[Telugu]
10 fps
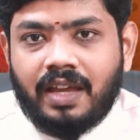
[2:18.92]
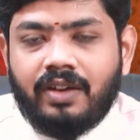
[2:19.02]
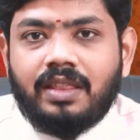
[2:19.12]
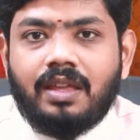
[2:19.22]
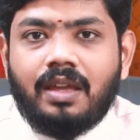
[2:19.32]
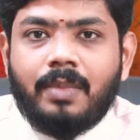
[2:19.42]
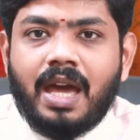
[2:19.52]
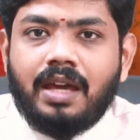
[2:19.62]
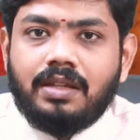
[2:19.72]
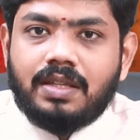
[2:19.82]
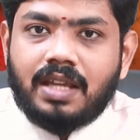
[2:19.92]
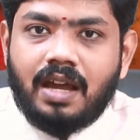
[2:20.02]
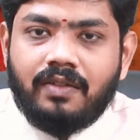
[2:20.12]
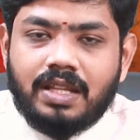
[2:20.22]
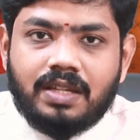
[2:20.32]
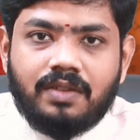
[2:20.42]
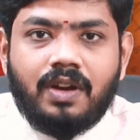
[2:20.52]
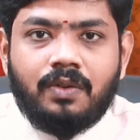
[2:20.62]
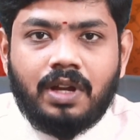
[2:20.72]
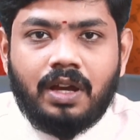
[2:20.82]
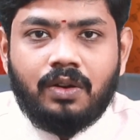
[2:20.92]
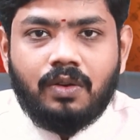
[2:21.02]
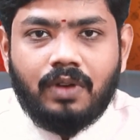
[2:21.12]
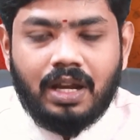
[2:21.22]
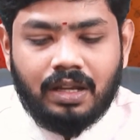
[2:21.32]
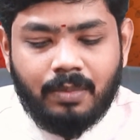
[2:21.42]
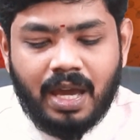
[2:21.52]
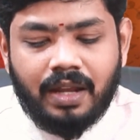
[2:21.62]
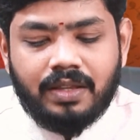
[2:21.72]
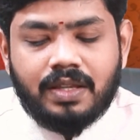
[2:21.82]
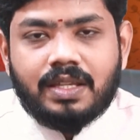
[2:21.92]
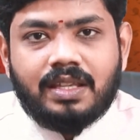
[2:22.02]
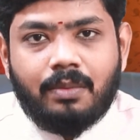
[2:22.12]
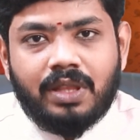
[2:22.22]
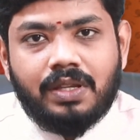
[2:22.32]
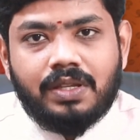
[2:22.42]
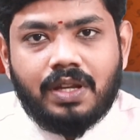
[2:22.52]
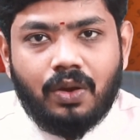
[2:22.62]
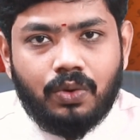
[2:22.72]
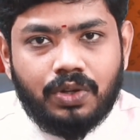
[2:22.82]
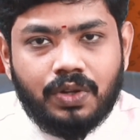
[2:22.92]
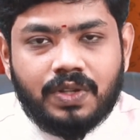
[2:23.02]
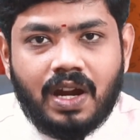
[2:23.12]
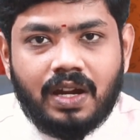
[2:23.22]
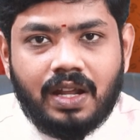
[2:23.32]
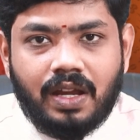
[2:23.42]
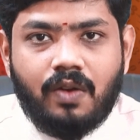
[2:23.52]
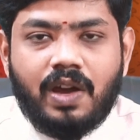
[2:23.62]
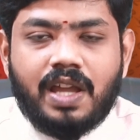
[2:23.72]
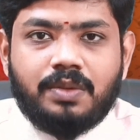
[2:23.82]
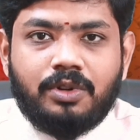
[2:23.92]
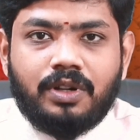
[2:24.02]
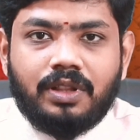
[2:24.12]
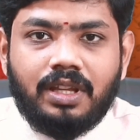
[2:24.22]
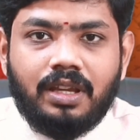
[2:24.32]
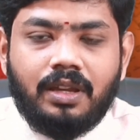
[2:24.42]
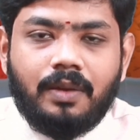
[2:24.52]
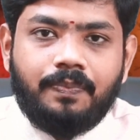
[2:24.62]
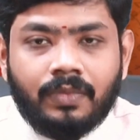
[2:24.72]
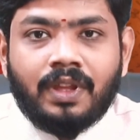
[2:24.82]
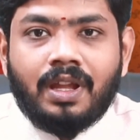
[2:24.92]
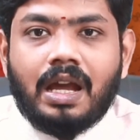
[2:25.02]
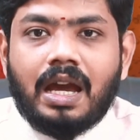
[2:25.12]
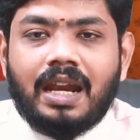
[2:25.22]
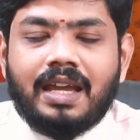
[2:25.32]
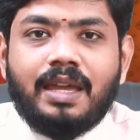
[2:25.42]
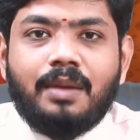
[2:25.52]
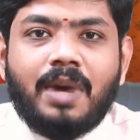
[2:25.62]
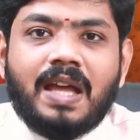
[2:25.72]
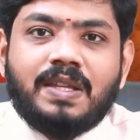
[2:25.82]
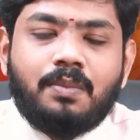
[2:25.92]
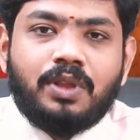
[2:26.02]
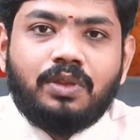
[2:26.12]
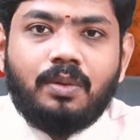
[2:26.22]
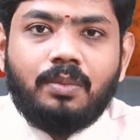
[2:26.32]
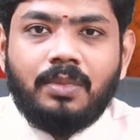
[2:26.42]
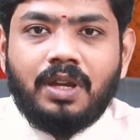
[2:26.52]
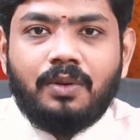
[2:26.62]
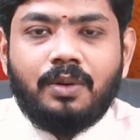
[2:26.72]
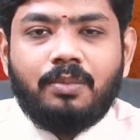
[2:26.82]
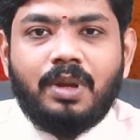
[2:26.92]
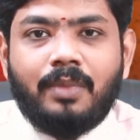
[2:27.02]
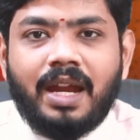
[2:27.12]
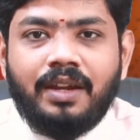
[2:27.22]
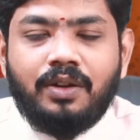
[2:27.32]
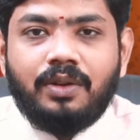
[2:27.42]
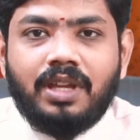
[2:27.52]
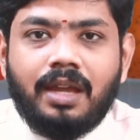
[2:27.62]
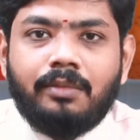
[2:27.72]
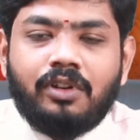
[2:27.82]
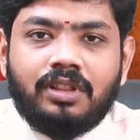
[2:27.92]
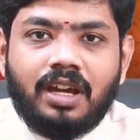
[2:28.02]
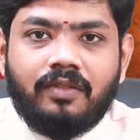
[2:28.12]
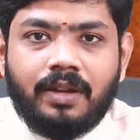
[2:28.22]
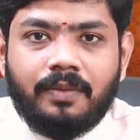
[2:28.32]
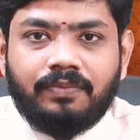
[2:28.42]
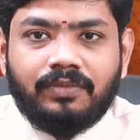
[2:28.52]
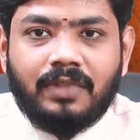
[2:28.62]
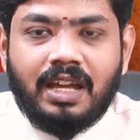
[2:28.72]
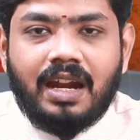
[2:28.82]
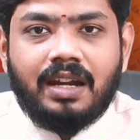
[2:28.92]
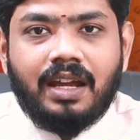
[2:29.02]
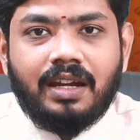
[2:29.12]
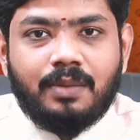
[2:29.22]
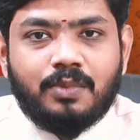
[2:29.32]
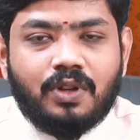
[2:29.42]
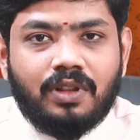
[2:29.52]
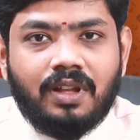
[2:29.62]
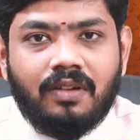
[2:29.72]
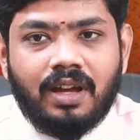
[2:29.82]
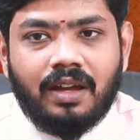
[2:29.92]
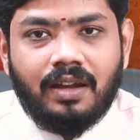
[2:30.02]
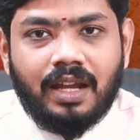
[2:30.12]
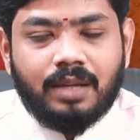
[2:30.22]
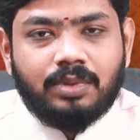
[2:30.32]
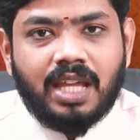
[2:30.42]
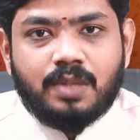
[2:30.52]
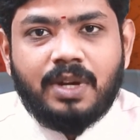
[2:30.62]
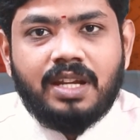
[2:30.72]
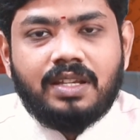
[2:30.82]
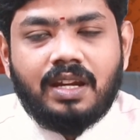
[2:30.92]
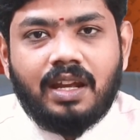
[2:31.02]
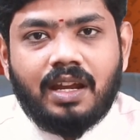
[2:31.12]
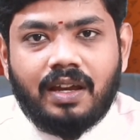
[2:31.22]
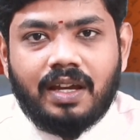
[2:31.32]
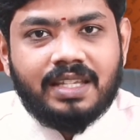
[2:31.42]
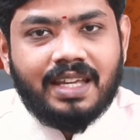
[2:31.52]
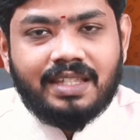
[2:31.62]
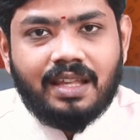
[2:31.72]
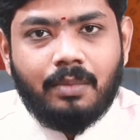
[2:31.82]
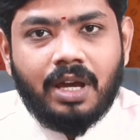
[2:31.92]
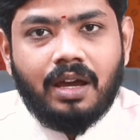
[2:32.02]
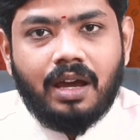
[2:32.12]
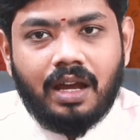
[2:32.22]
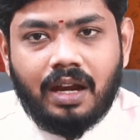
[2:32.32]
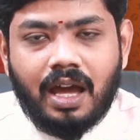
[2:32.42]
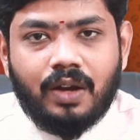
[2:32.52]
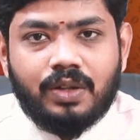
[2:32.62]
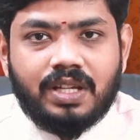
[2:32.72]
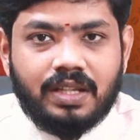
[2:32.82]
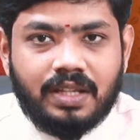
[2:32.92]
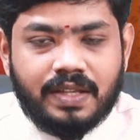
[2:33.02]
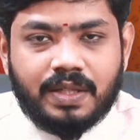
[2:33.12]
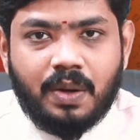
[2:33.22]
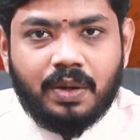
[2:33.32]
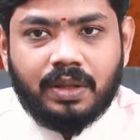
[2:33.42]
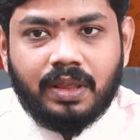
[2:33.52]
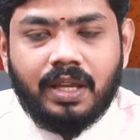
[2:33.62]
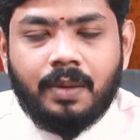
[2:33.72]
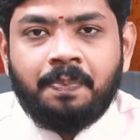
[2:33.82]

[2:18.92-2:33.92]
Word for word: ఎవరైతే మ్యారేజెస్ కావాల్సిన వారు ఉన్నారో వాళ్ళకి మ్యారేజెస్కి సంబంధించిన గుడ్ న్యూస్ రావడానికి అవకాశం ఉంటుంది అలాగే ఈ మాసం మొత్తం మీకు మీ మైండ్ ఏం కొందామా ఎలాంటి ఐటమ్స్ కొందామా లేకపోతే ఎక్స్పెండిచర్ ఏ రకంగా చేద్దామా అన్న ఆలోచన చేస్తూ ఉంటుంది